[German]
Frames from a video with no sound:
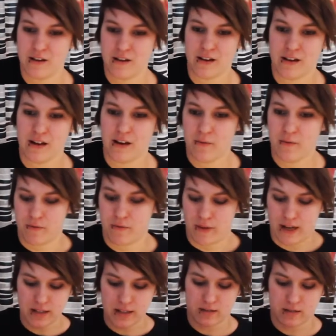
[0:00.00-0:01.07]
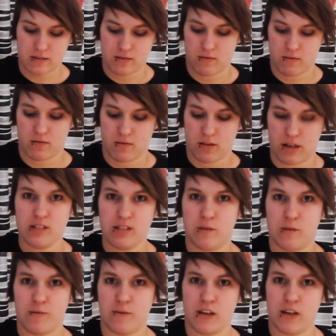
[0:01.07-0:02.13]
äh, vielleicht, ich halte die mal
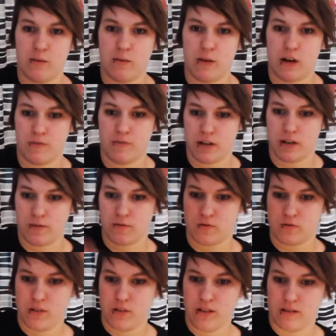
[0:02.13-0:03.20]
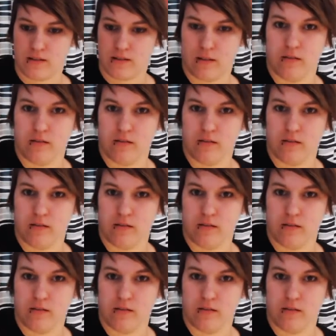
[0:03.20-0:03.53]
vor die Kamera, vielleicht funktioniert das ja.